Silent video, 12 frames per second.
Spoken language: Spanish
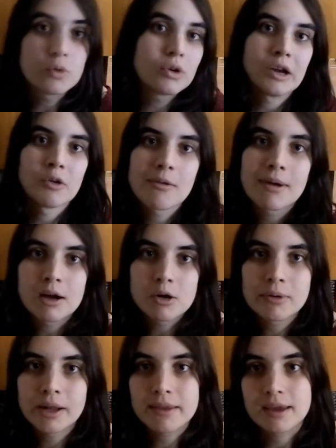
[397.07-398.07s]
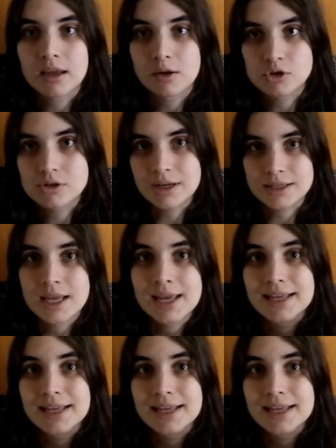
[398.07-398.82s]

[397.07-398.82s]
una nueva obra dije, ostras,